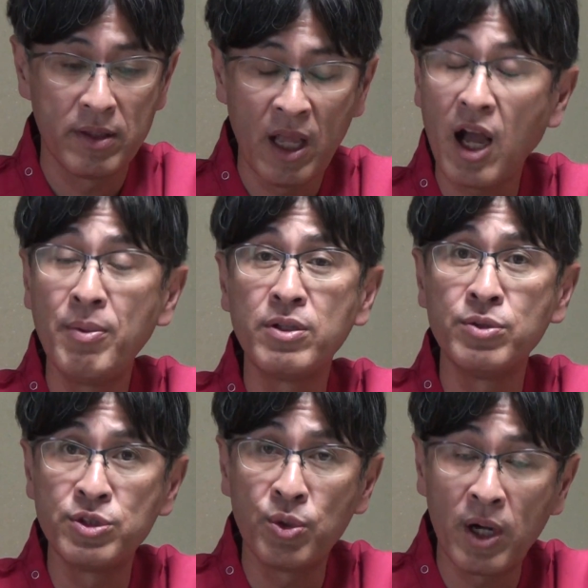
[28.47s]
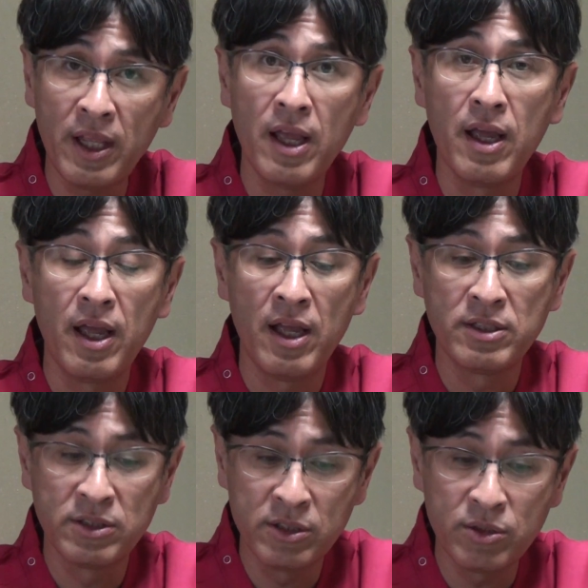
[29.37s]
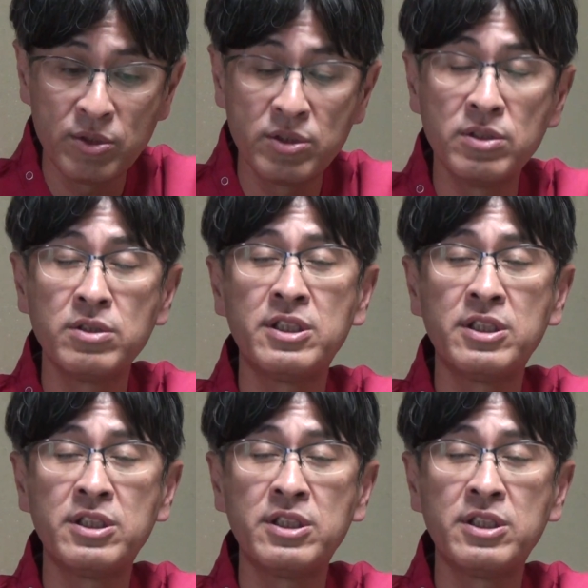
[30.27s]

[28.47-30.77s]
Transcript: 長引く不調がね、ずっと続い